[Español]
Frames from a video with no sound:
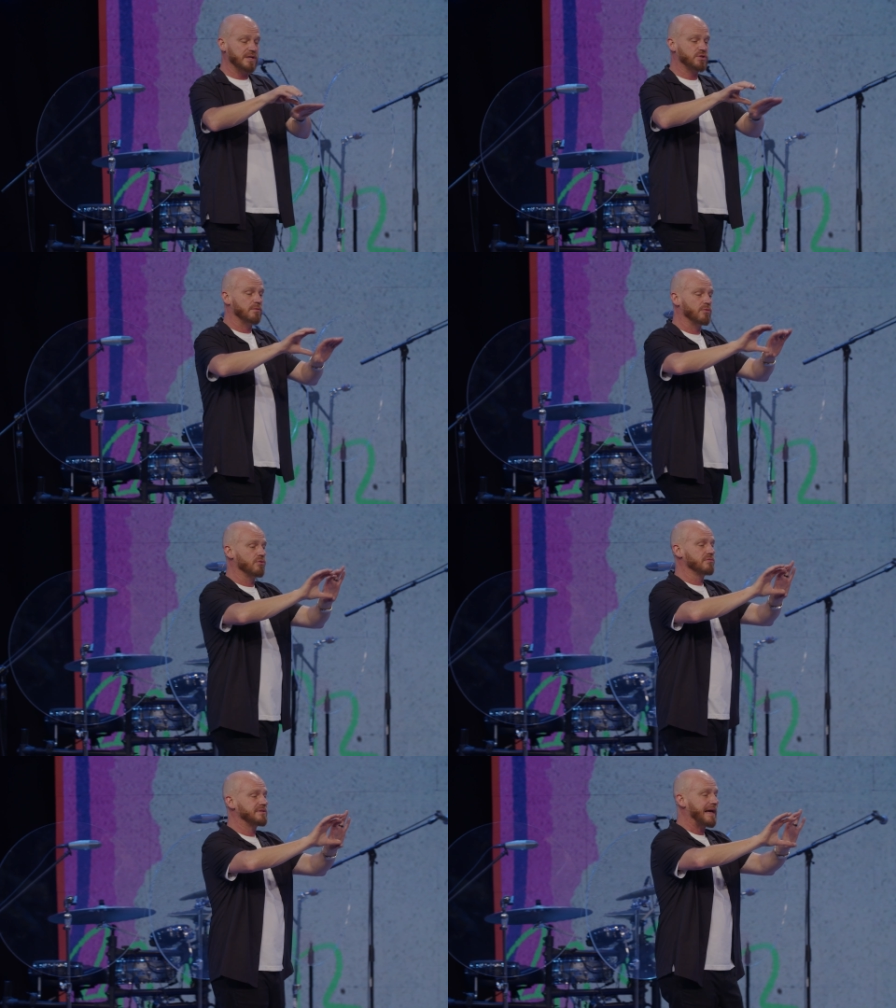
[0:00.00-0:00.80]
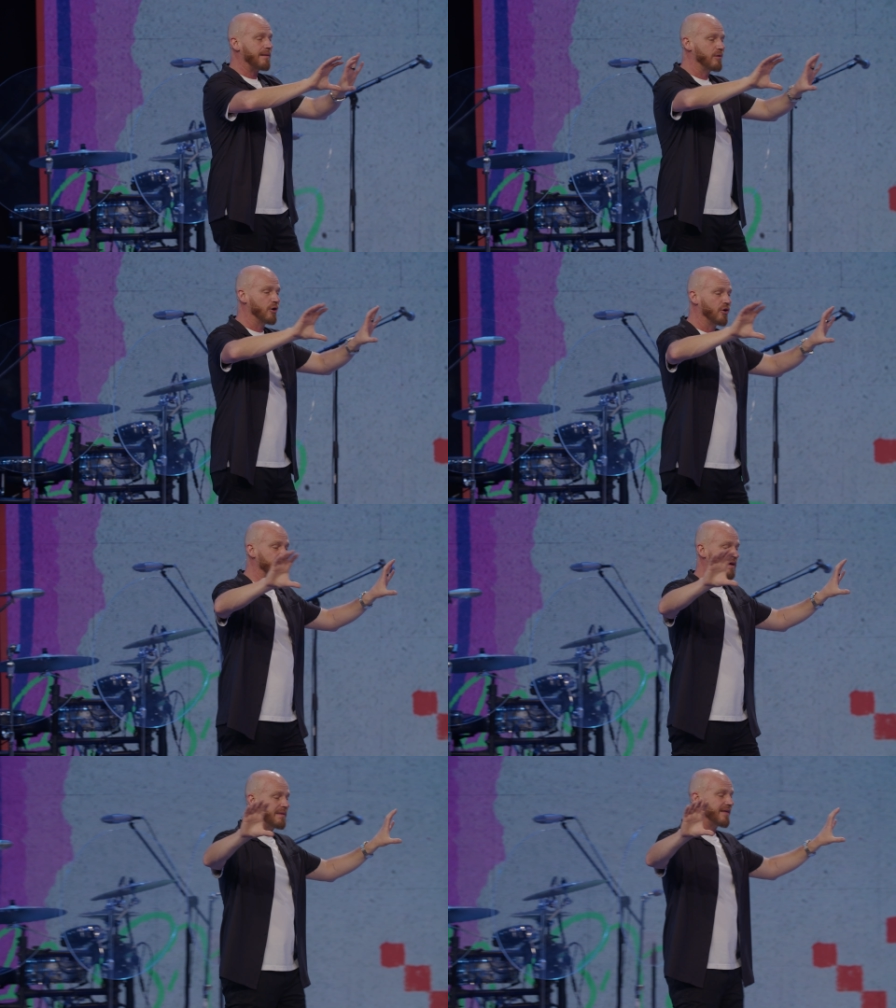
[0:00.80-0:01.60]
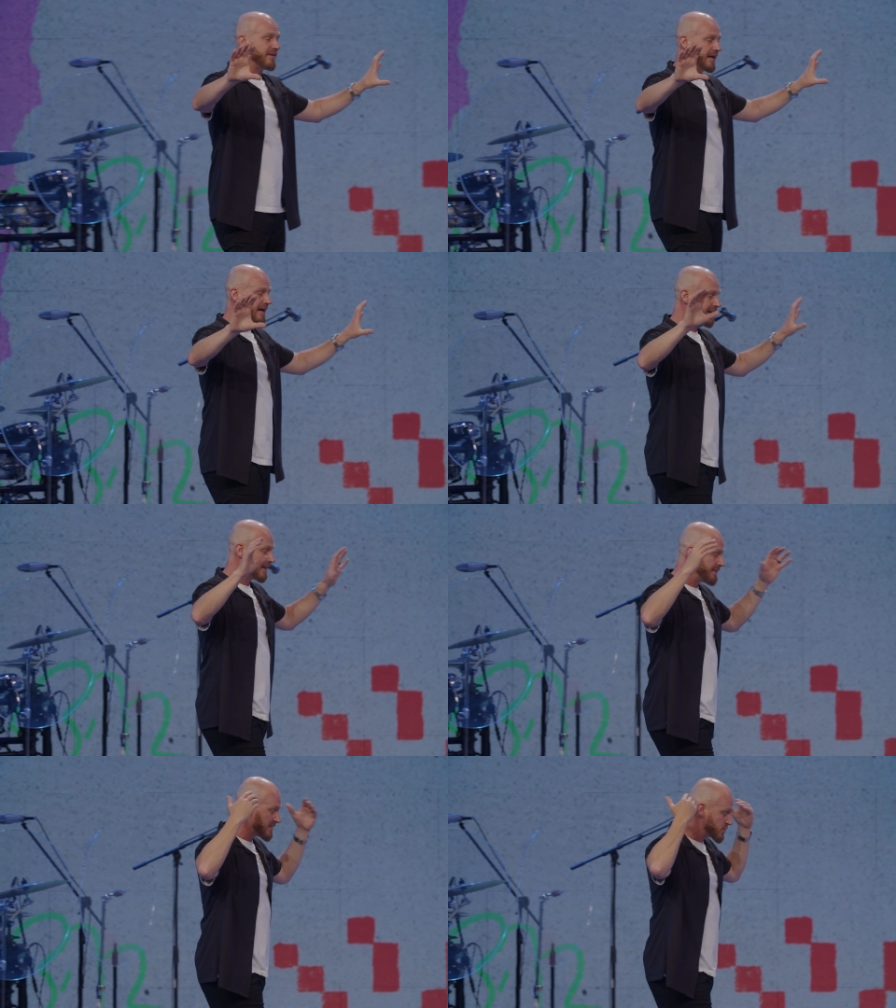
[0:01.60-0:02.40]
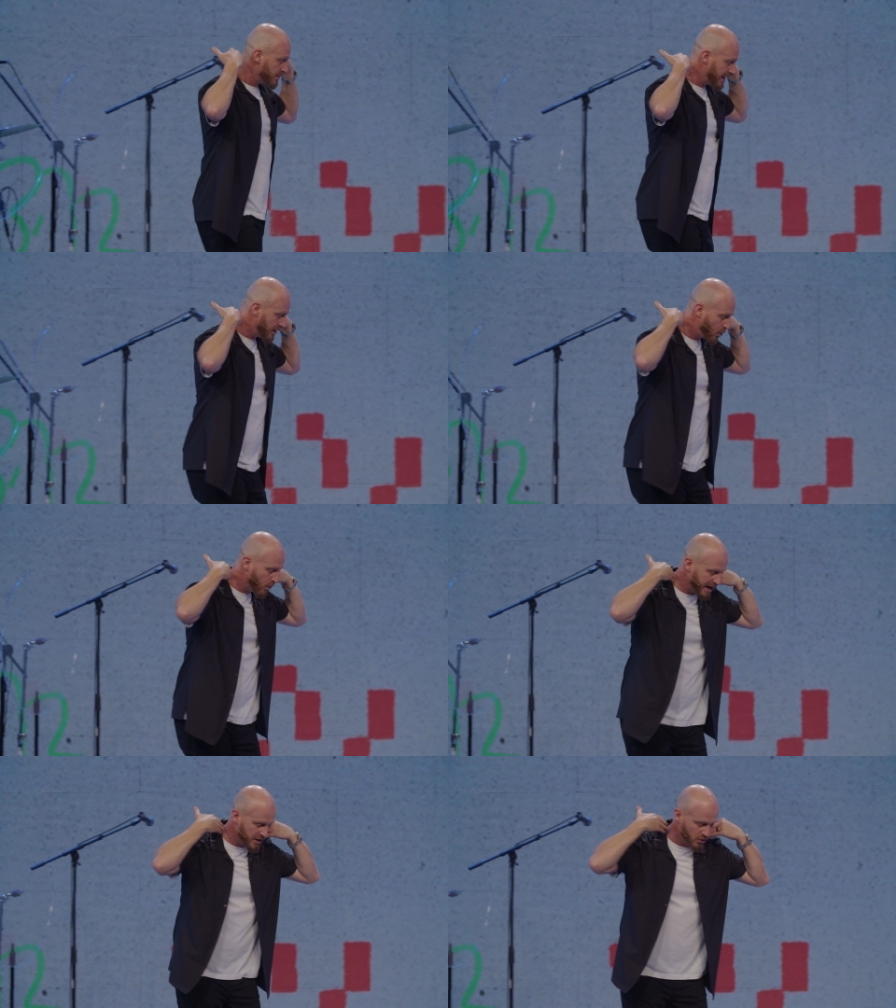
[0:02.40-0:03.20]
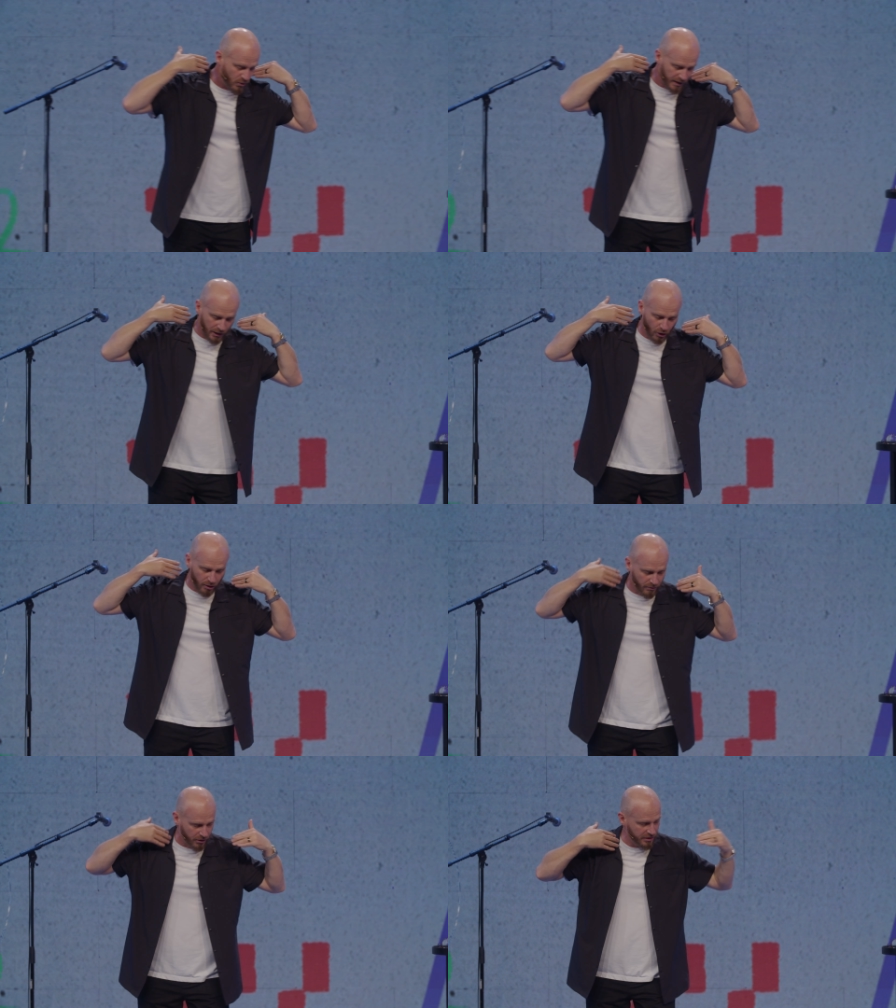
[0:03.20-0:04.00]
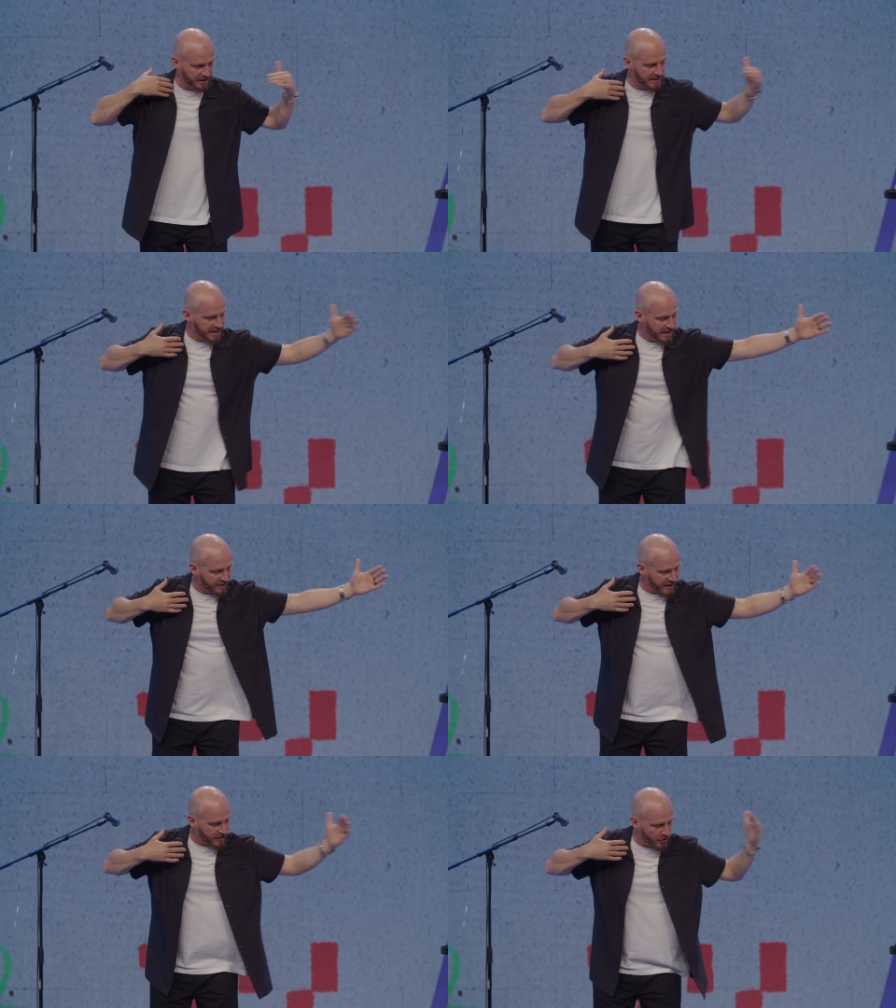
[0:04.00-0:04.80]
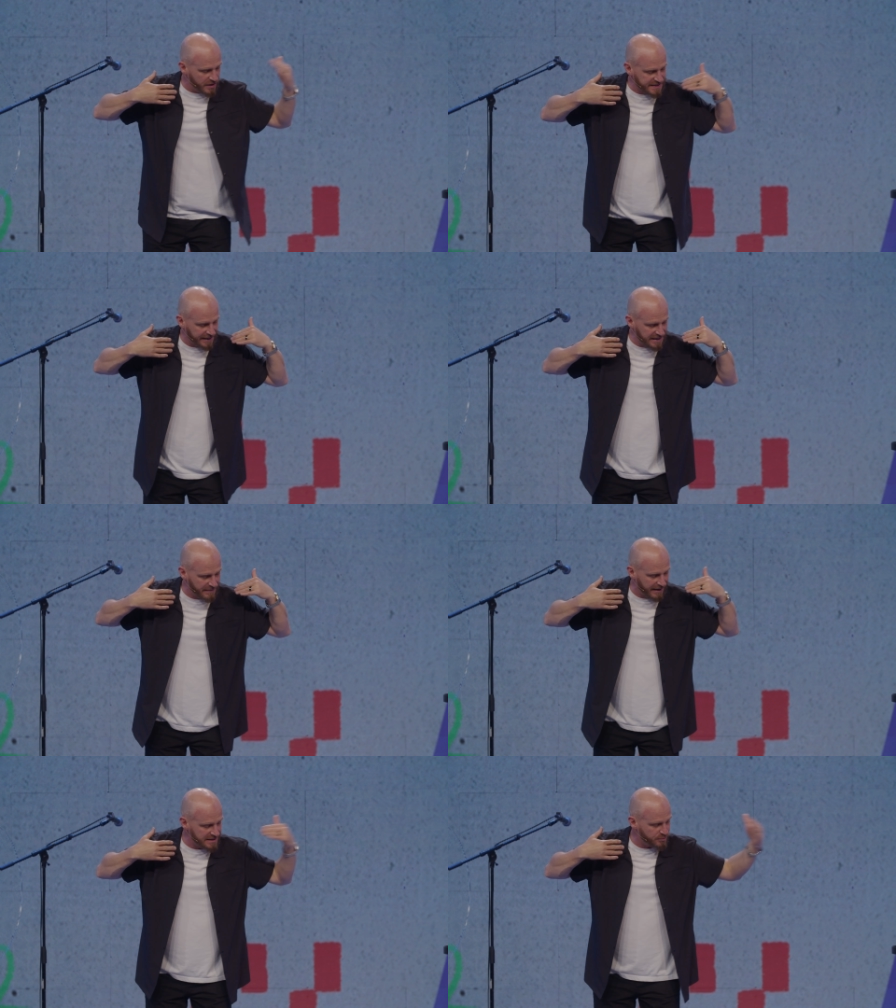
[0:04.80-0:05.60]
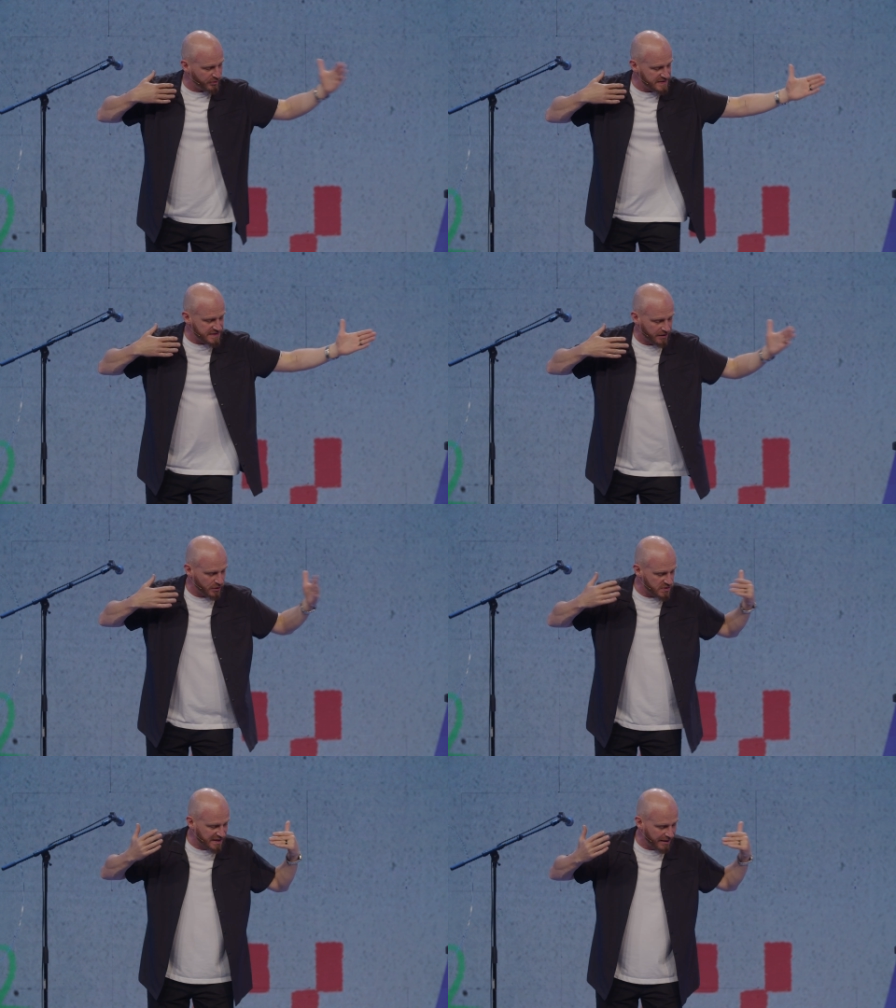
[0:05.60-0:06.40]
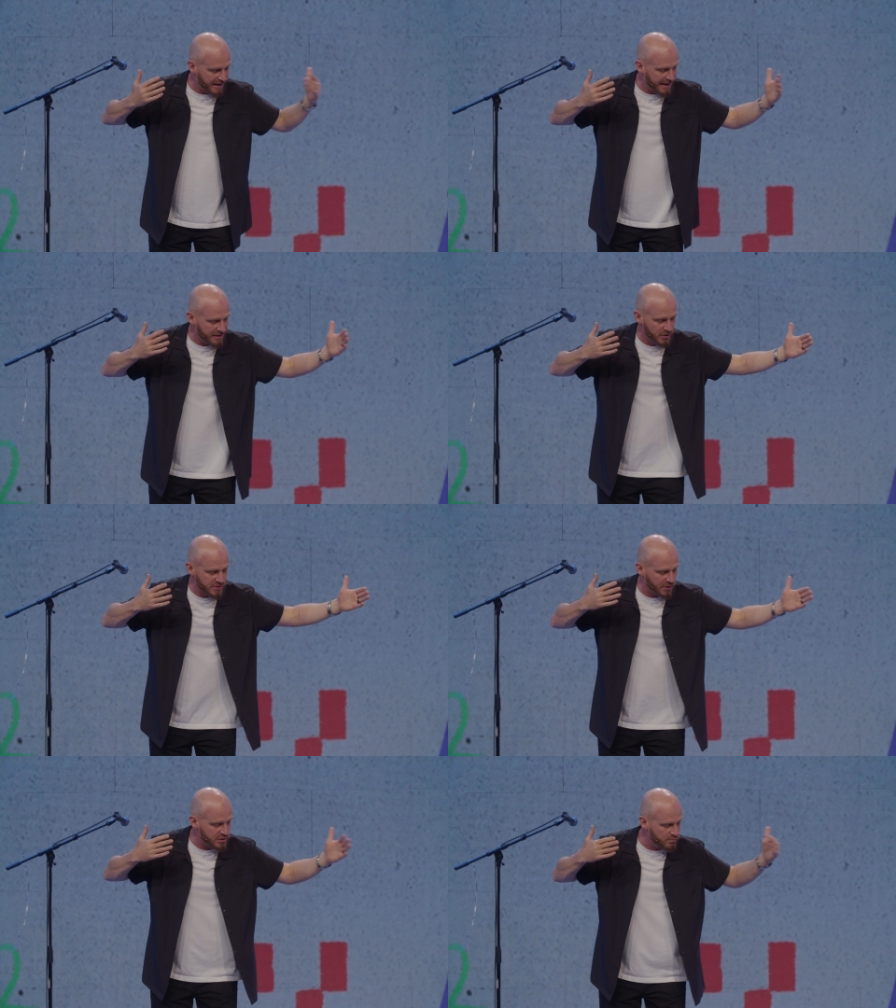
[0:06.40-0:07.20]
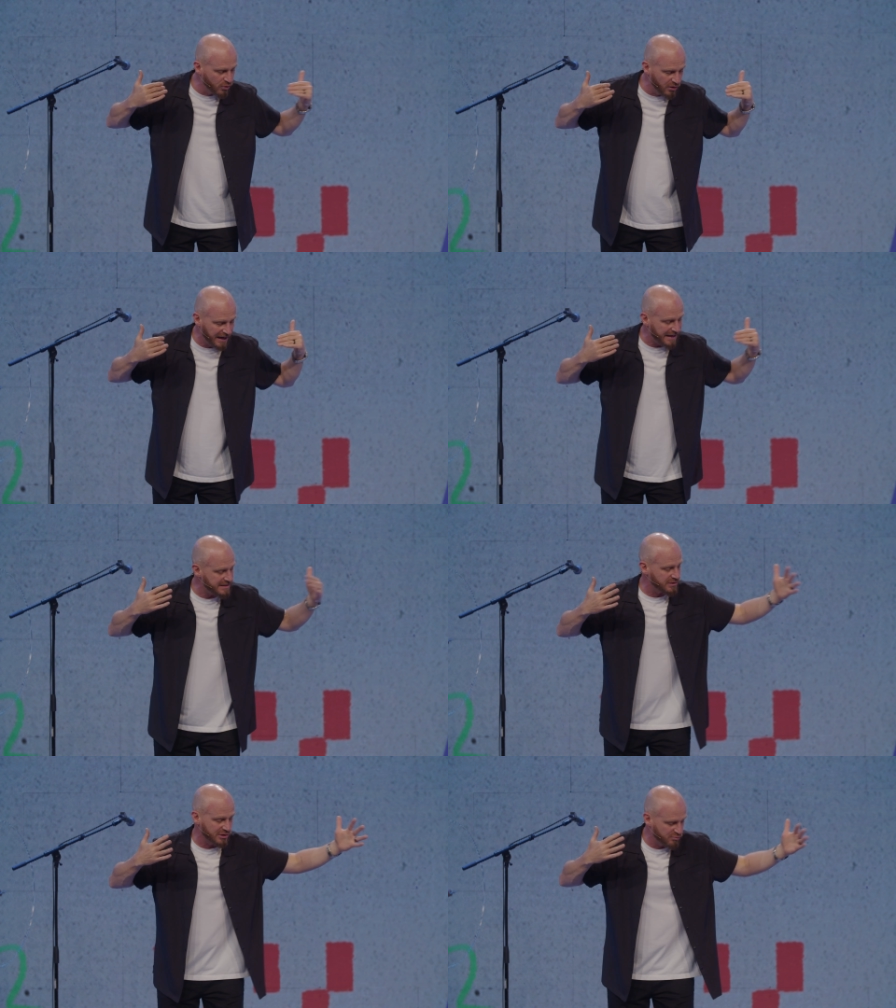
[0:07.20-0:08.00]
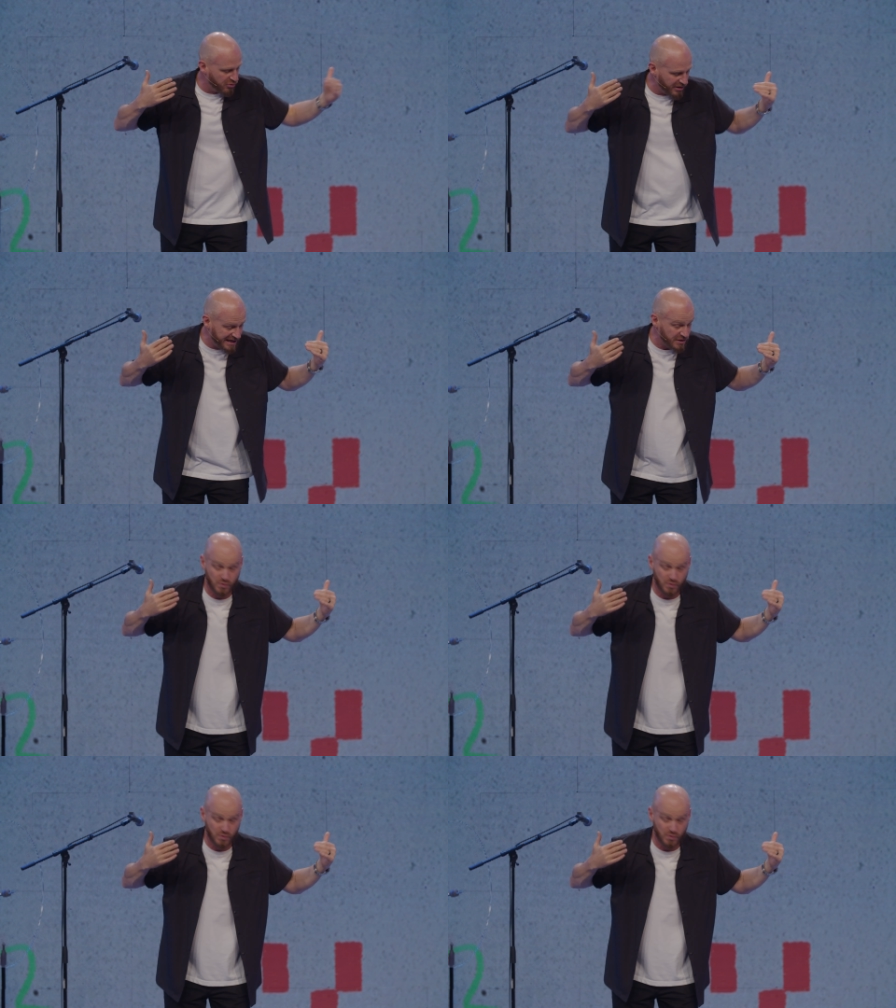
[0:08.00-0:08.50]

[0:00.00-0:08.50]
es como un tablón de madera que va sobre el cuello o el lomo de dos animales, pueden ser dos caballos, dos mulas, dos bueyes,